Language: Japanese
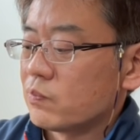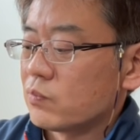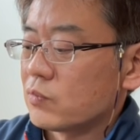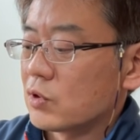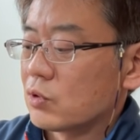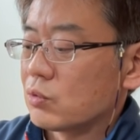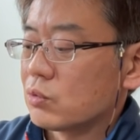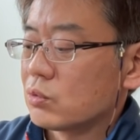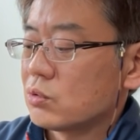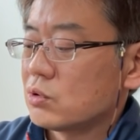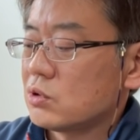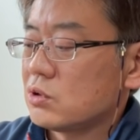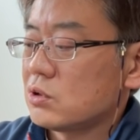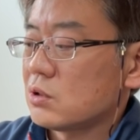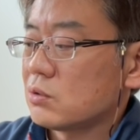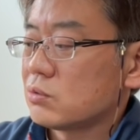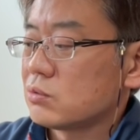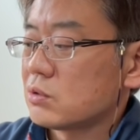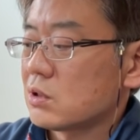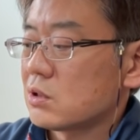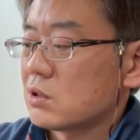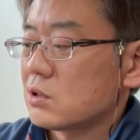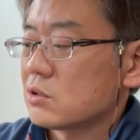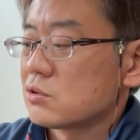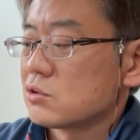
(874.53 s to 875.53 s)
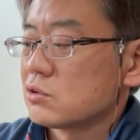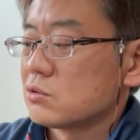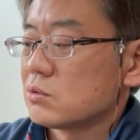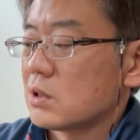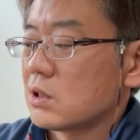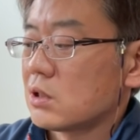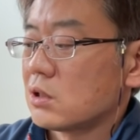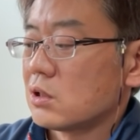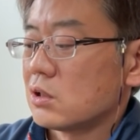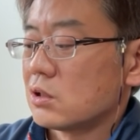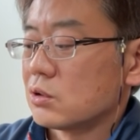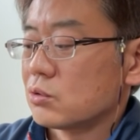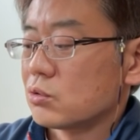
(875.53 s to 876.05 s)
この EF70 は
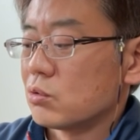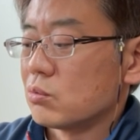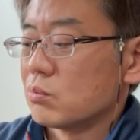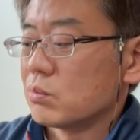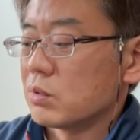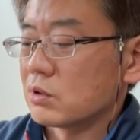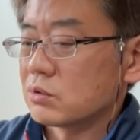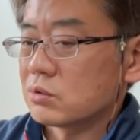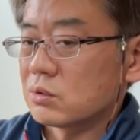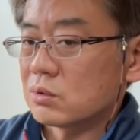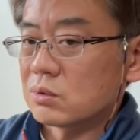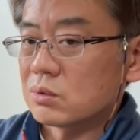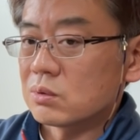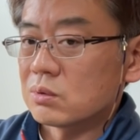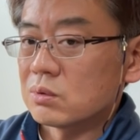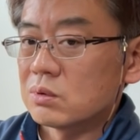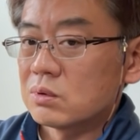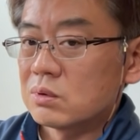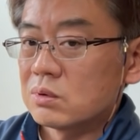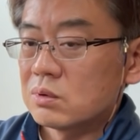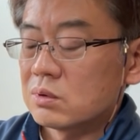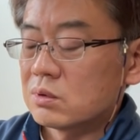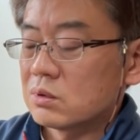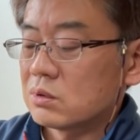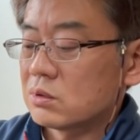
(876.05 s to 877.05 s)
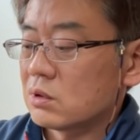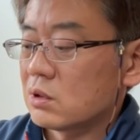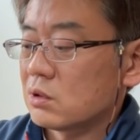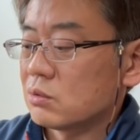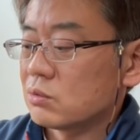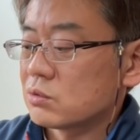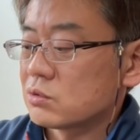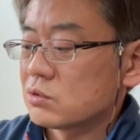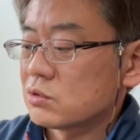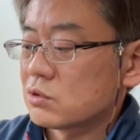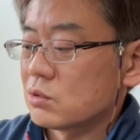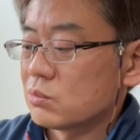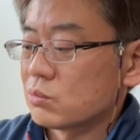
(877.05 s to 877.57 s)
かなりコンパクトとで
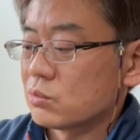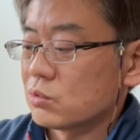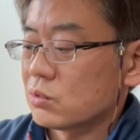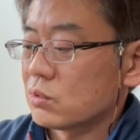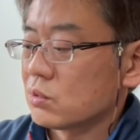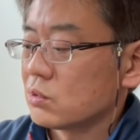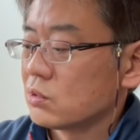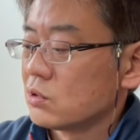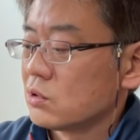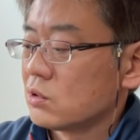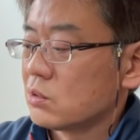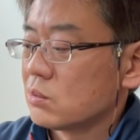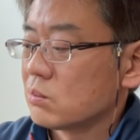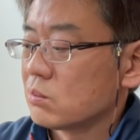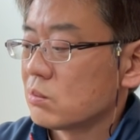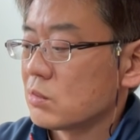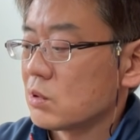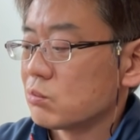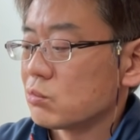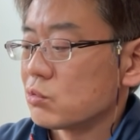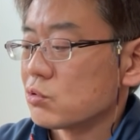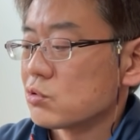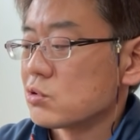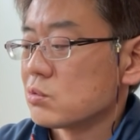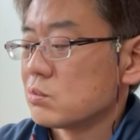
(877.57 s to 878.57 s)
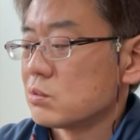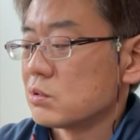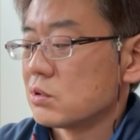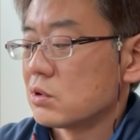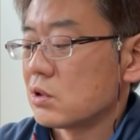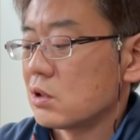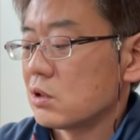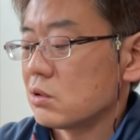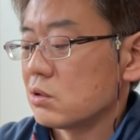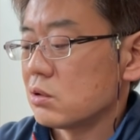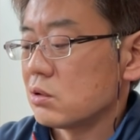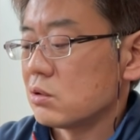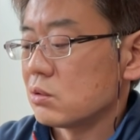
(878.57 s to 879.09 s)
写りも申し分
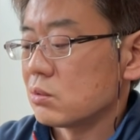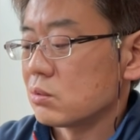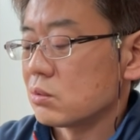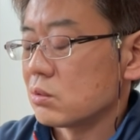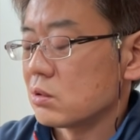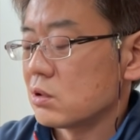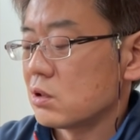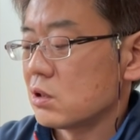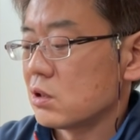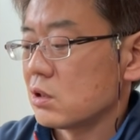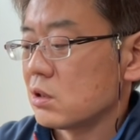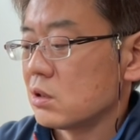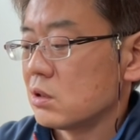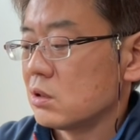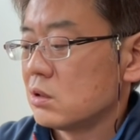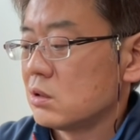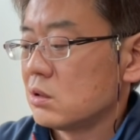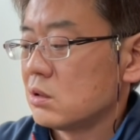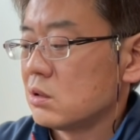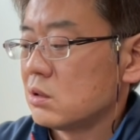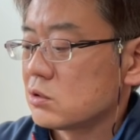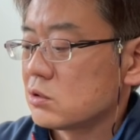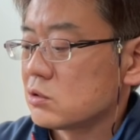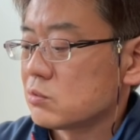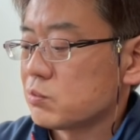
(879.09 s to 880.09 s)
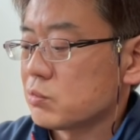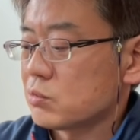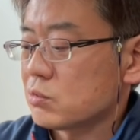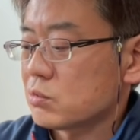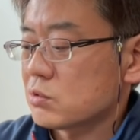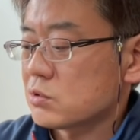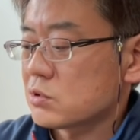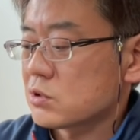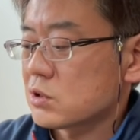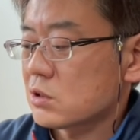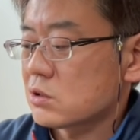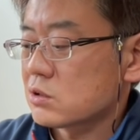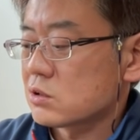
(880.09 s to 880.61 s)
ないっていうことで
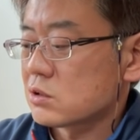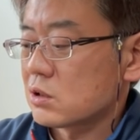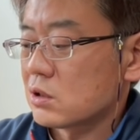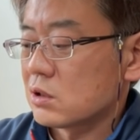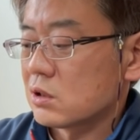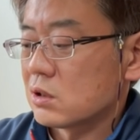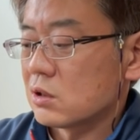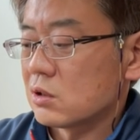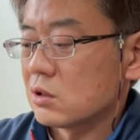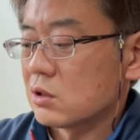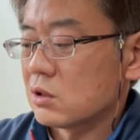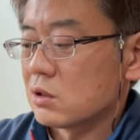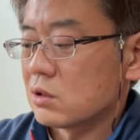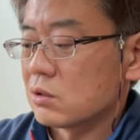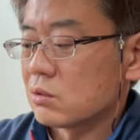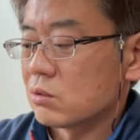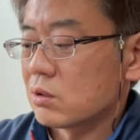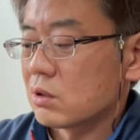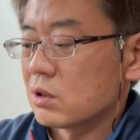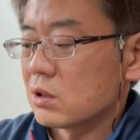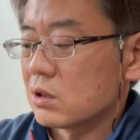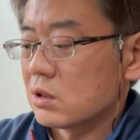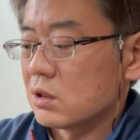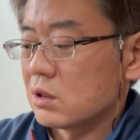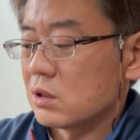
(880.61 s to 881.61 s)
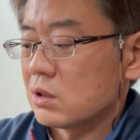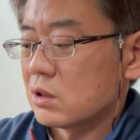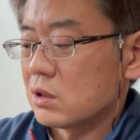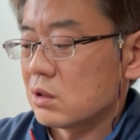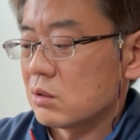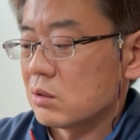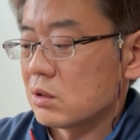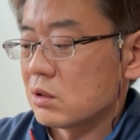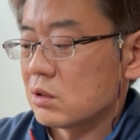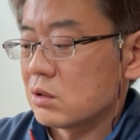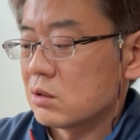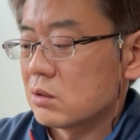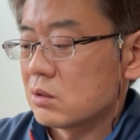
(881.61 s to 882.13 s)
スポーツ撮影とか
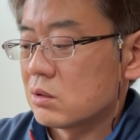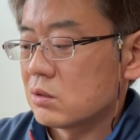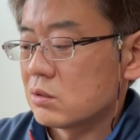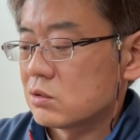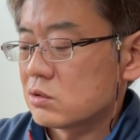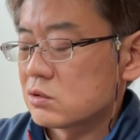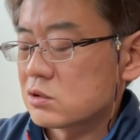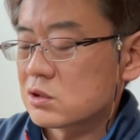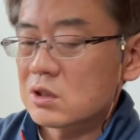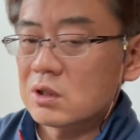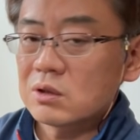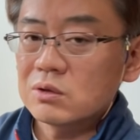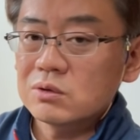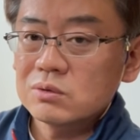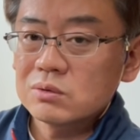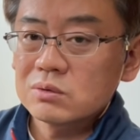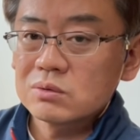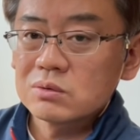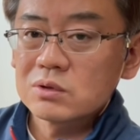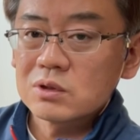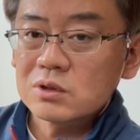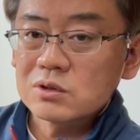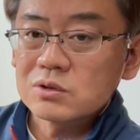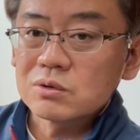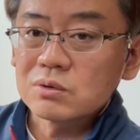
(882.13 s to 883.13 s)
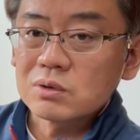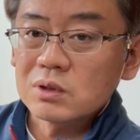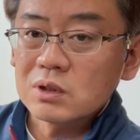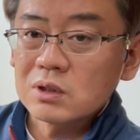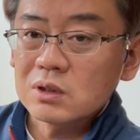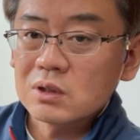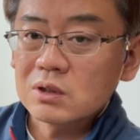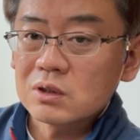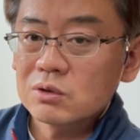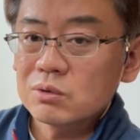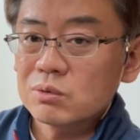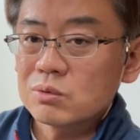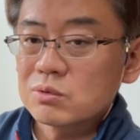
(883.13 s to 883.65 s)
で使うんですよ
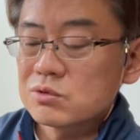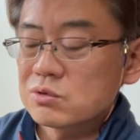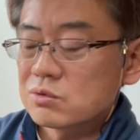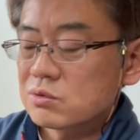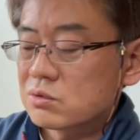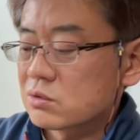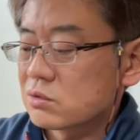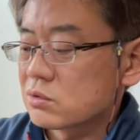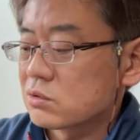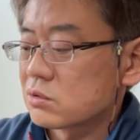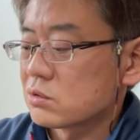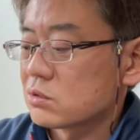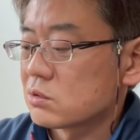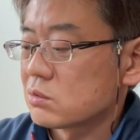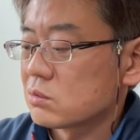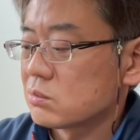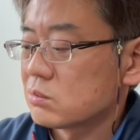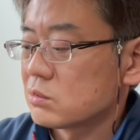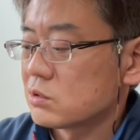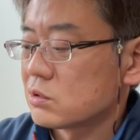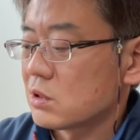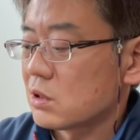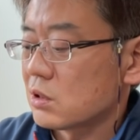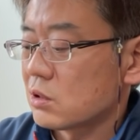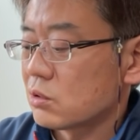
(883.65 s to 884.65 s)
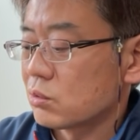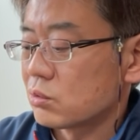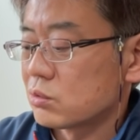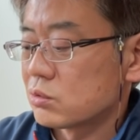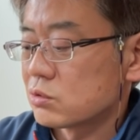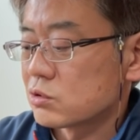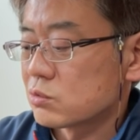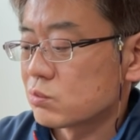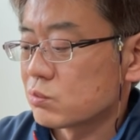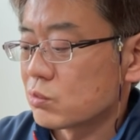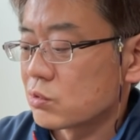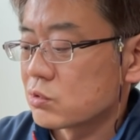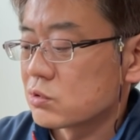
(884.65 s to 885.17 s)
ね標準ズームで撮る
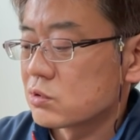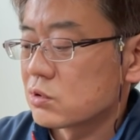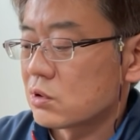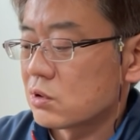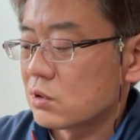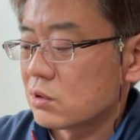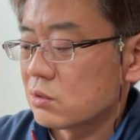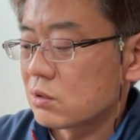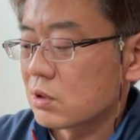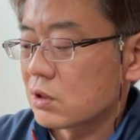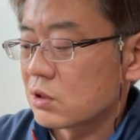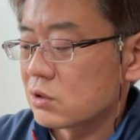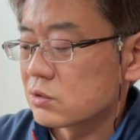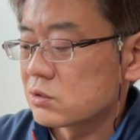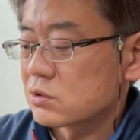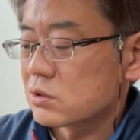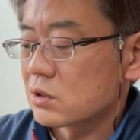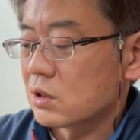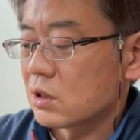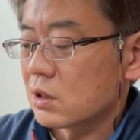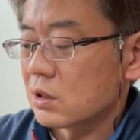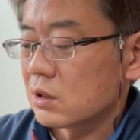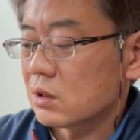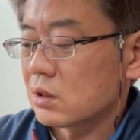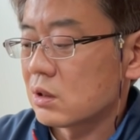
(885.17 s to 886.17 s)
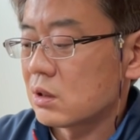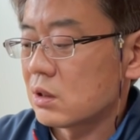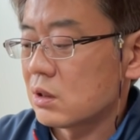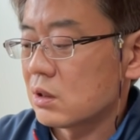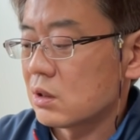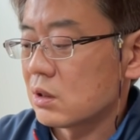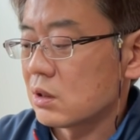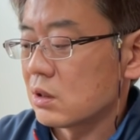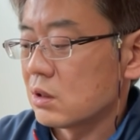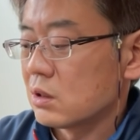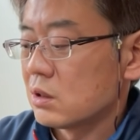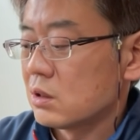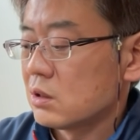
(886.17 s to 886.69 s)
スポーツっていうのがいくつかあっ
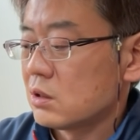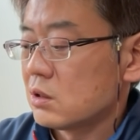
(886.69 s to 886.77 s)
て、